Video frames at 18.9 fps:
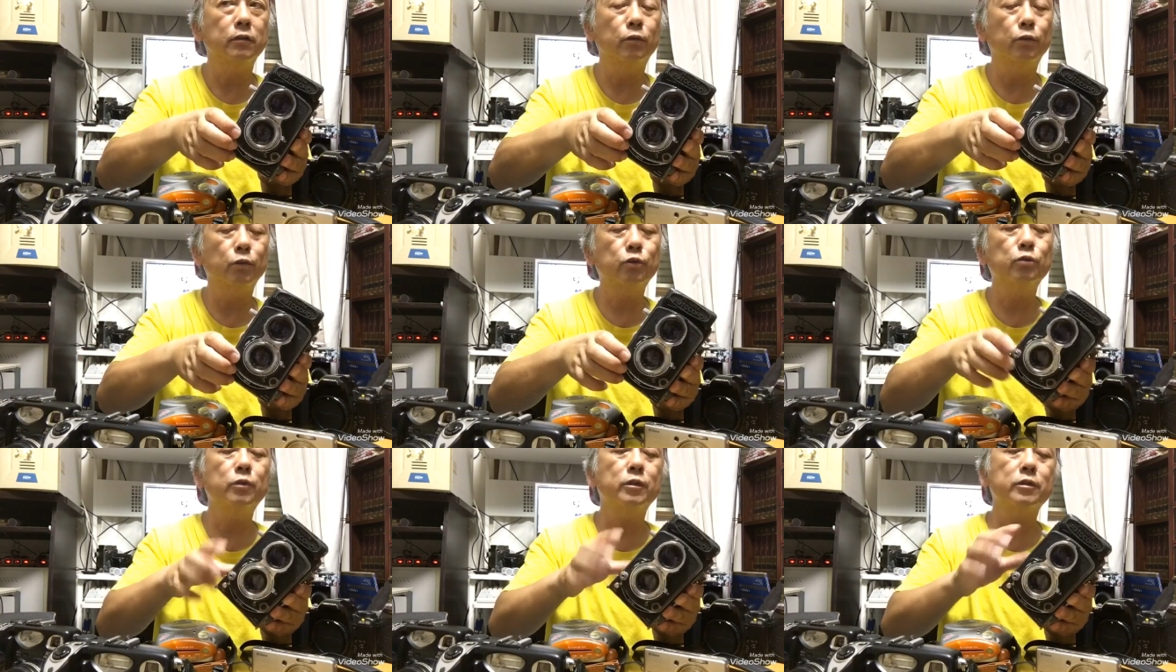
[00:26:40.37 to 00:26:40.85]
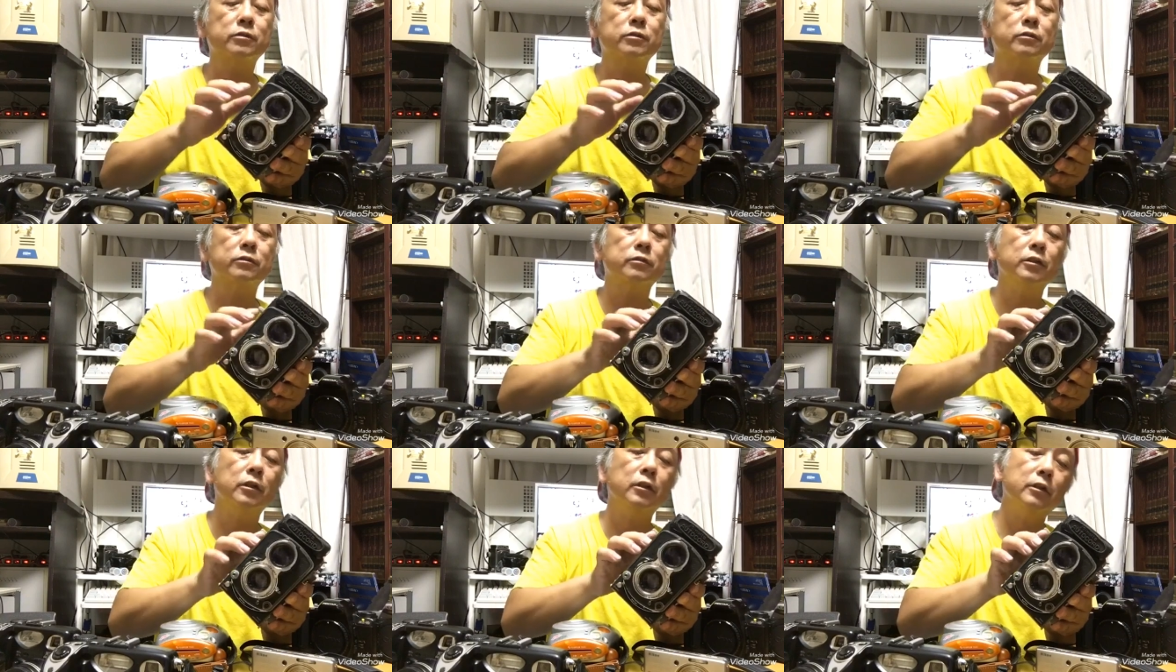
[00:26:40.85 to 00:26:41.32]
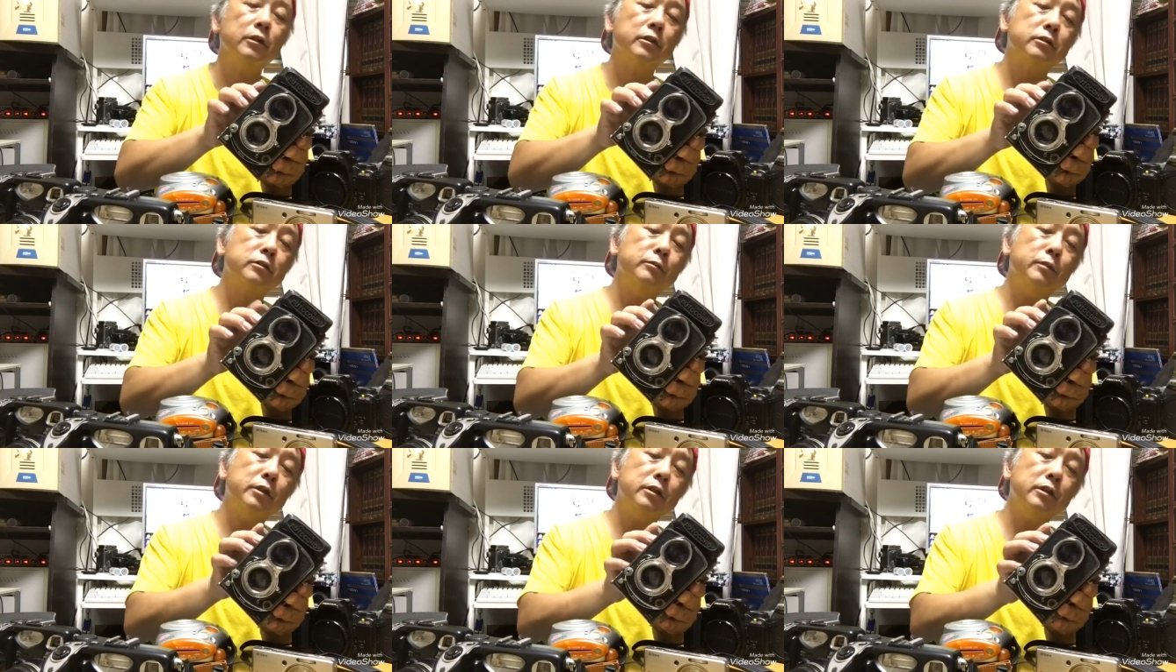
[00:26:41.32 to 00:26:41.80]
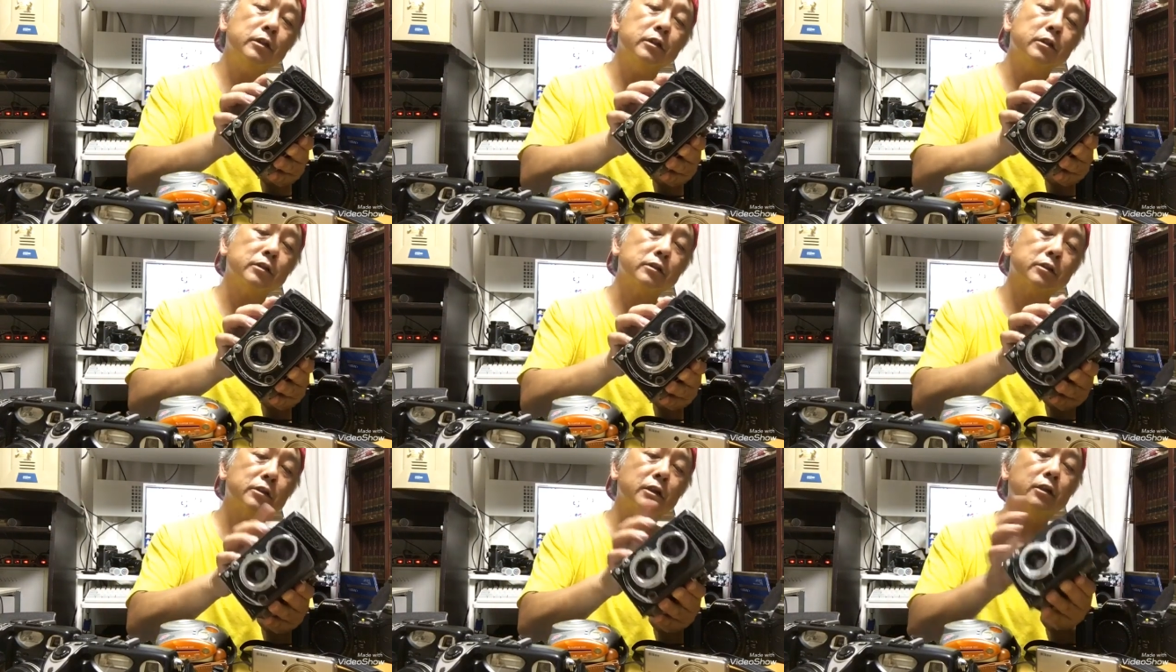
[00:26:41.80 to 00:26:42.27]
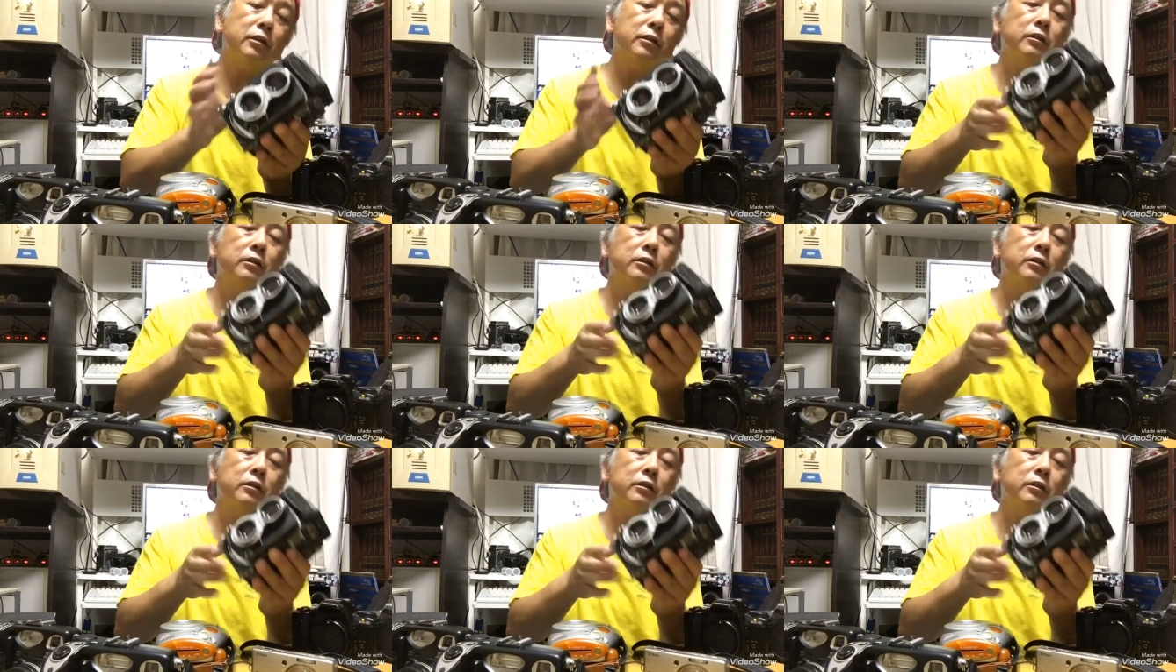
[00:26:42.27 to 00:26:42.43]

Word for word: 音はする。つまり、シャッ